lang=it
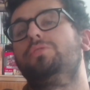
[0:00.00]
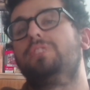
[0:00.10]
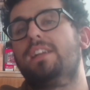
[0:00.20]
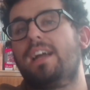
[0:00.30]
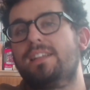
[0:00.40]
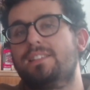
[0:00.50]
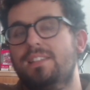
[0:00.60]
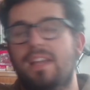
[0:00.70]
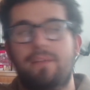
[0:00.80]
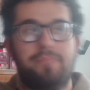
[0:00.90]
ragazzi
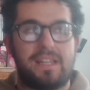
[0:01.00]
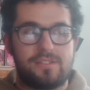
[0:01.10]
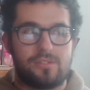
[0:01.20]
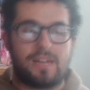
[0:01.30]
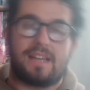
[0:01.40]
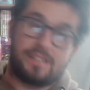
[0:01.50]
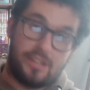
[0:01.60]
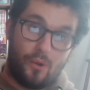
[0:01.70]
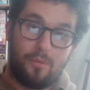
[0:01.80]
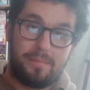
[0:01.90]
e bentornati
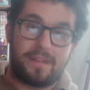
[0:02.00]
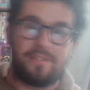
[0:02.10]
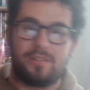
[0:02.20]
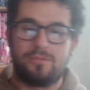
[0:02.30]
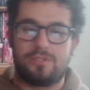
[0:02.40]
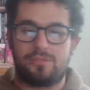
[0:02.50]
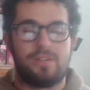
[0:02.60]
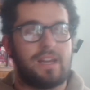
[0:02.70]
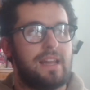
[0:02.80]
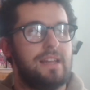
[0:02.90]
o benvenuti sul
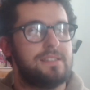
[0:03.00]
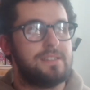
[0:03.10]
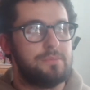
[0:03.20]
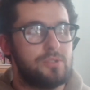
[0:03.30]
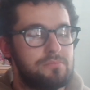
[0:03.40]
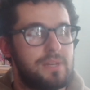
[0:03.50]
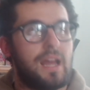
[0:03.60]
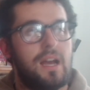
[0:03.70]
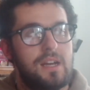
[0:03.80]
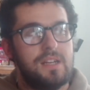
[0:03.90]
canale del Team
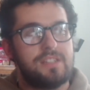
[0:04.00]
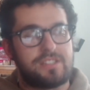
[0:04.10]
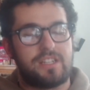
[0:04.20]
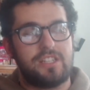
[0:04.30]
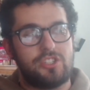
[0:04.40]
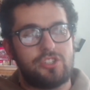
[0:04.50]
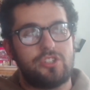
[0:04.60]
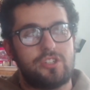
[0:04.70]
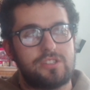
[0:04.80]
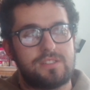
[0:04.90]
Ombra
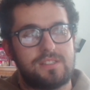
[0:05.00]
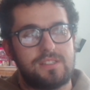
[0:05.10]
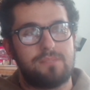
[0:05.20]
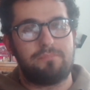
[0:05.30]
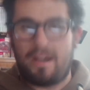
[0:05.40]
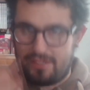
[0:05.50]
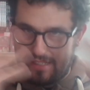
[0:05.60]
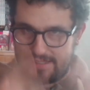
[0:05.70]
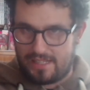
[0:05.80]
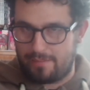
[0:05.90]
Screenshot, ma
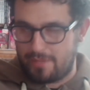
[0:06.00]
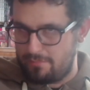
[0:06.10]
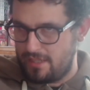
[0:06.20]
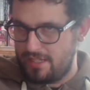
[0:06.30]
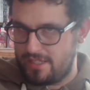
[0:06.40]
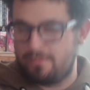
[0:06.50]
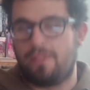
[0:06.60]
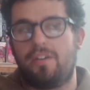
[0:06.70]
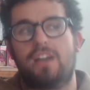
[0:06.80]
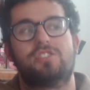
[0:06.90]
vedete la mia bellissima
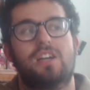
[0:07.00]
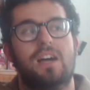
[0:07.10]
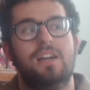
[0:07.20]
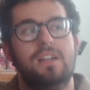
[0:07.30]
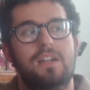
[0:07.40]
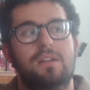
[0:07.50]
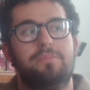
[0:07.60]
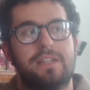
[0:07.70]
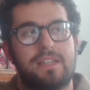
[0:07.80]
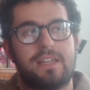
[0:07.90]
faccia
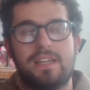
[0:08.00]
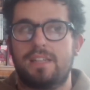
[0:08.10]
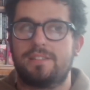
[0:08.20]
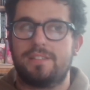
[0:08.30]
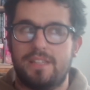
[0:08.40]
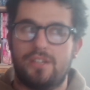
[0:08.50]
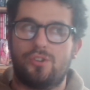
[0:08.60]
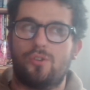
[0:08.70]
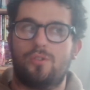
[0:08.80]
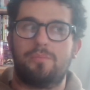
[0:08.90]
Perché sì,
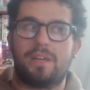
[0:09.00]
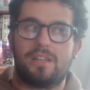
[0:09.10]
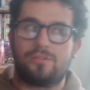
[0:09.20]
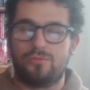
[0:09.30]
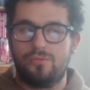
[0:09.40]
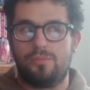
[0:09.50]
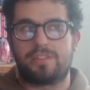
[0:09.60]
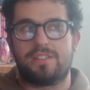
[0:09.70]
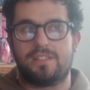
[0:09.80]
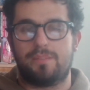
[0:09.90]
come sul
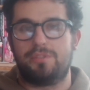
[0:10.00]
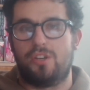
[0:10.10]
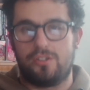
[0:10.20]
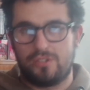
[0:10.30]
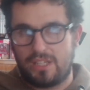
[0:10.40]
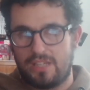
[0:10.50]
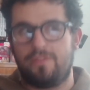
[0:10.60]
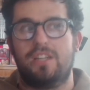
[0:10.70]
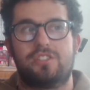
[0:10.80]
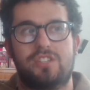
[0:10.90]
precedente episodio che vi
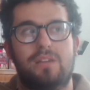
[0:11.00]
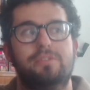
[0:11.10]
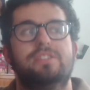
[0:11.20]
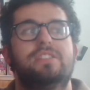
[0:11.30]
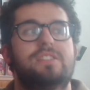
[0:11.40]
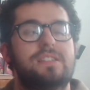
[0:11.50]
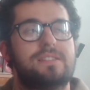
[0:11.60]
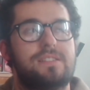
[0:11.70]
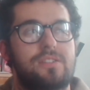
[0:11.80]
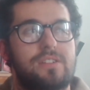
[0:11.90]
lasciamo in
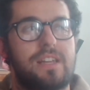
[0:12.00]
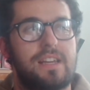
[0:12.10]
descrizione